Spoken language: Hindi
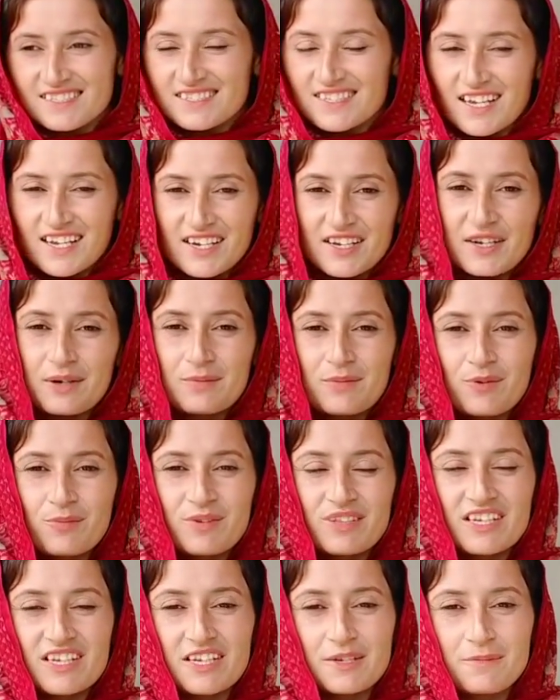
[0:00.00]
सारे
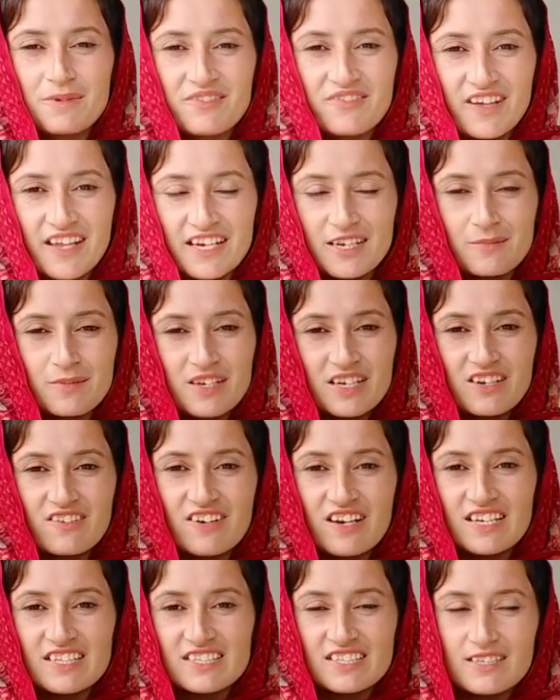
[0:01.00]
कमरों में तकरीबन वायरिंग भी
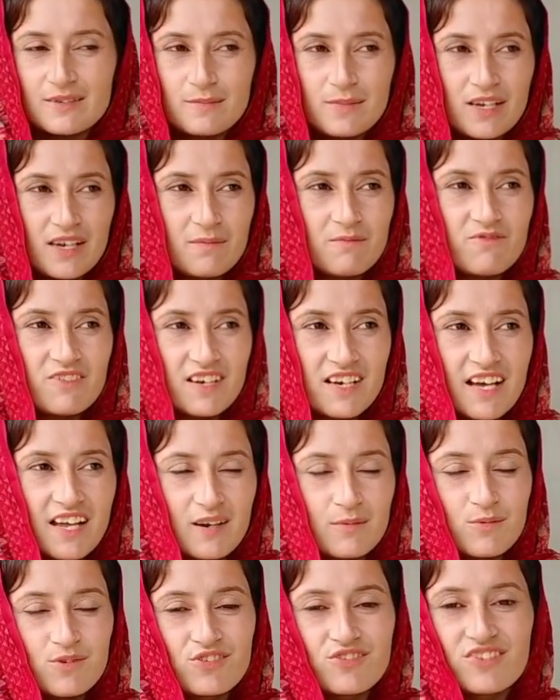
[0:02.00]
करवाई थी बल्ब
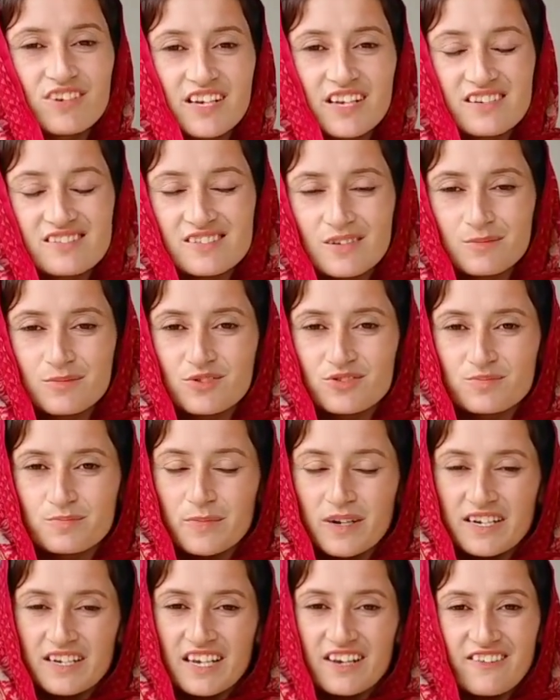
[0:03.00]
वगैरह बोर्ड वगैरह सब
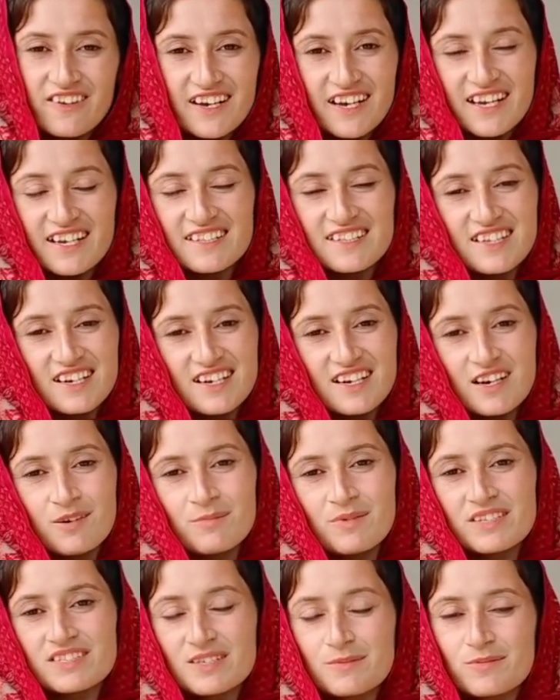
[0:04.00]
कुछ पंखे वगैरह तक
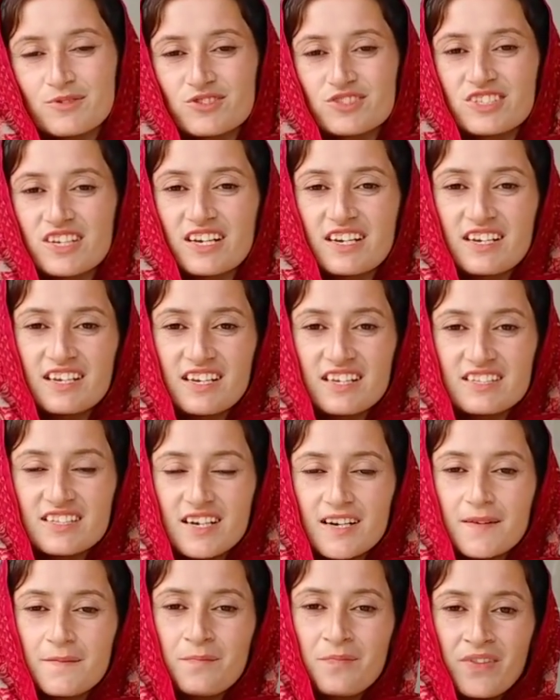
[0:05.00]
हमने सब कुछ कर लिया
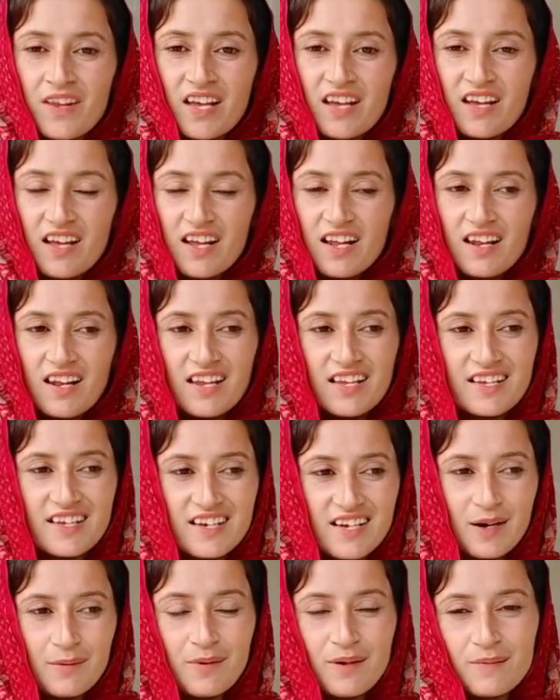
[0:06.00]
था
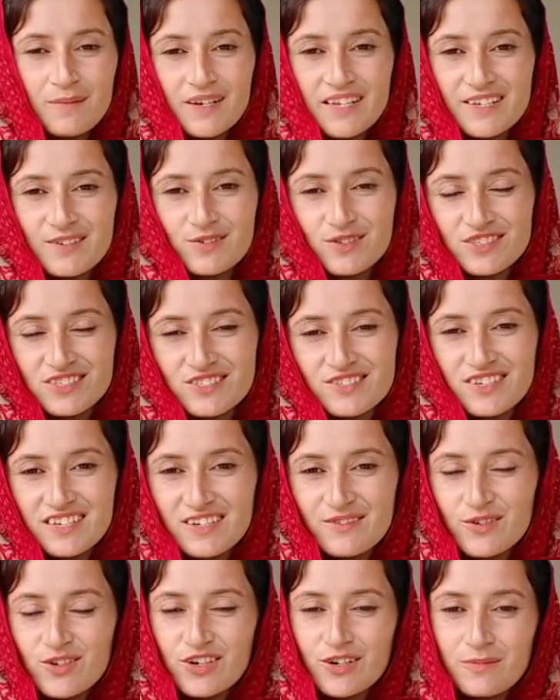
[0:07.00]
लेकिन अब हमारी खुशी जो
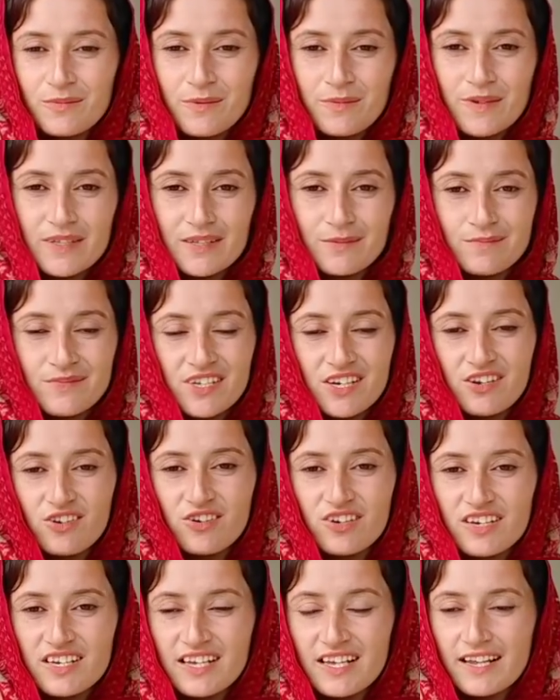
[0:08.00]
है ना वो गमी में
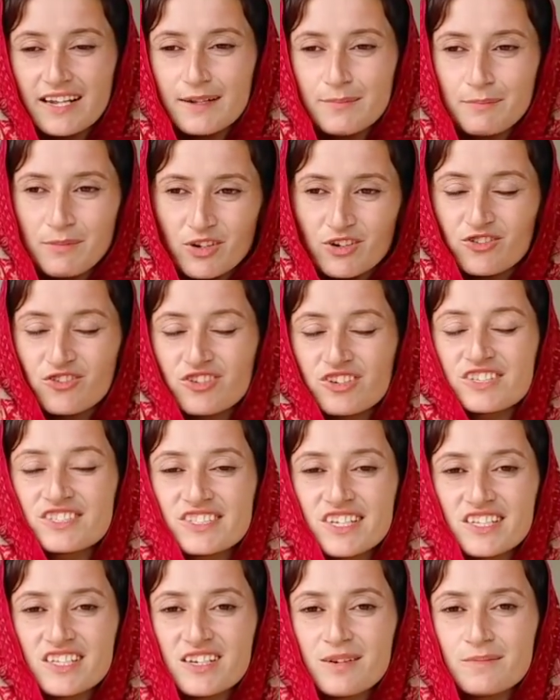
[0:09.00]
तब्दील हो गई है पंखों
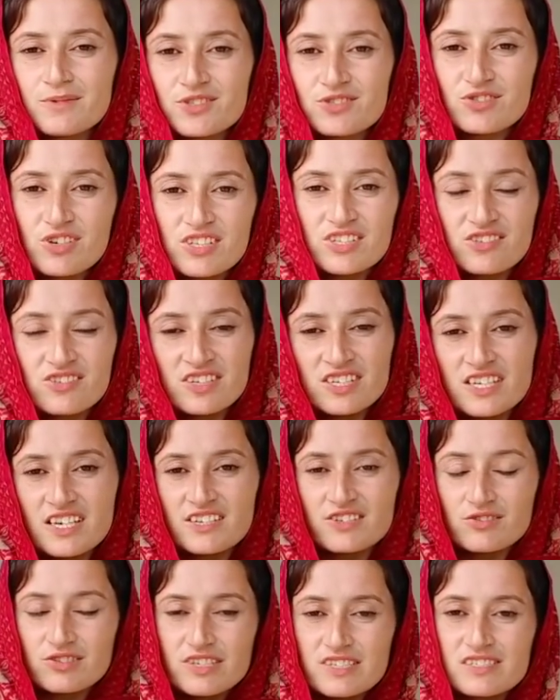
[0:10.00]
की ज़्यादा अब ज़रूरत तो
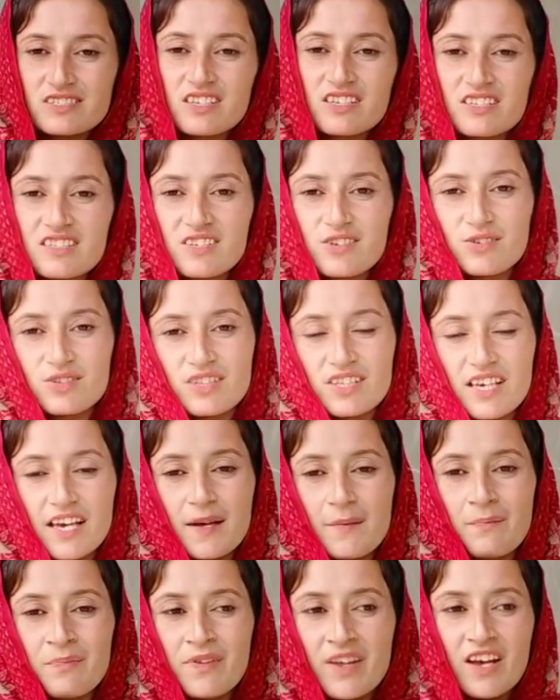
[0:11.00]
नहीं है क्योंकि सर्दी
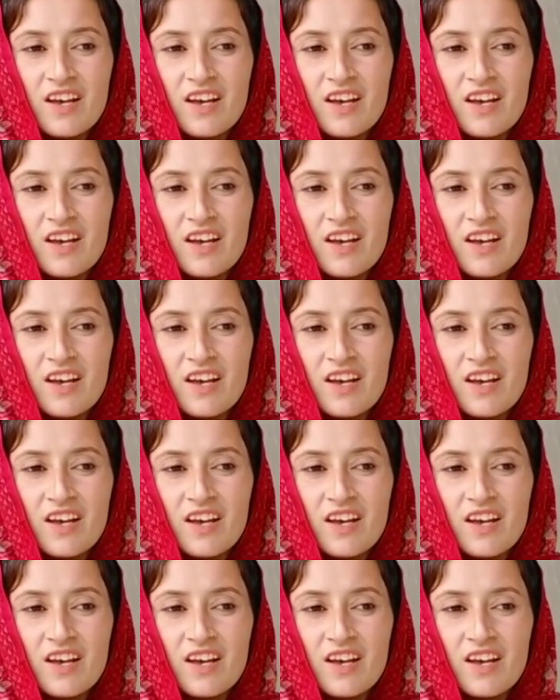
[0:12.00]
होती है